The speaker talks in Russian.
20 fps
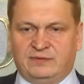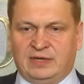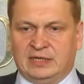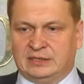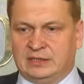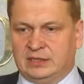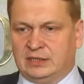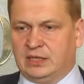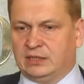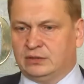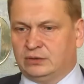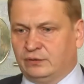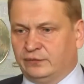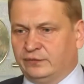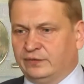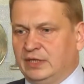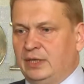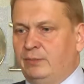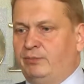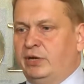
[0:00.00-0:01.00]
в конце
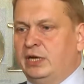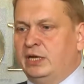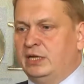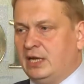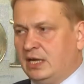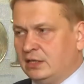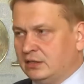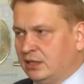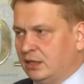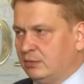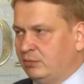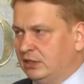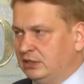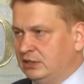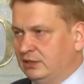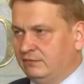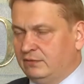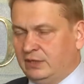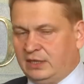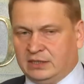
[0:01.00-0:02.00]
концов, и принять
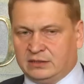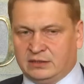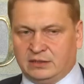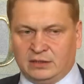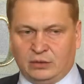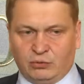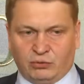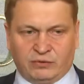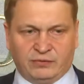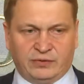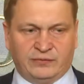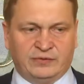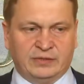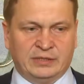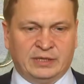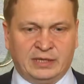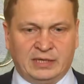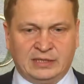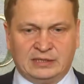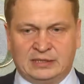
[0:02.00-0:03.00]
нормативные акты на уровне
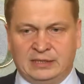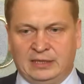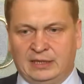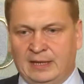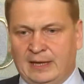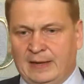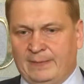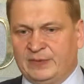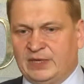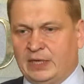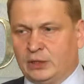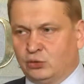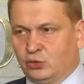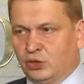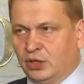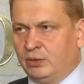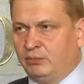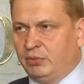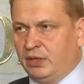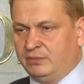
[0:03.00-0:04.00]
Федерации,
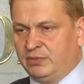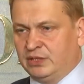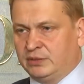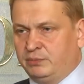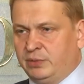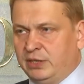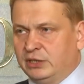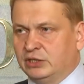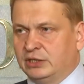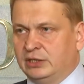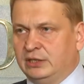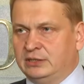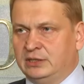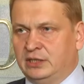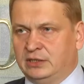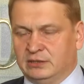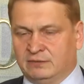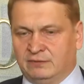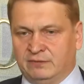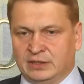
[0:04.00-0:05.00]
которые бы обеспечили
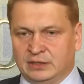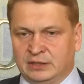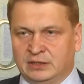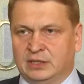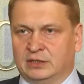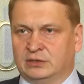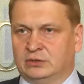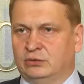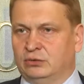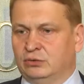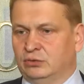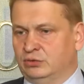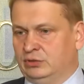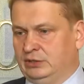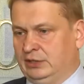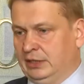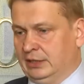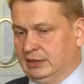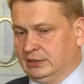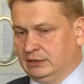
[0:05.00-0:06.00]
детям войны достойную
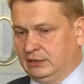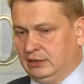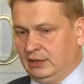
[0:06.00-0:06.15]
старость.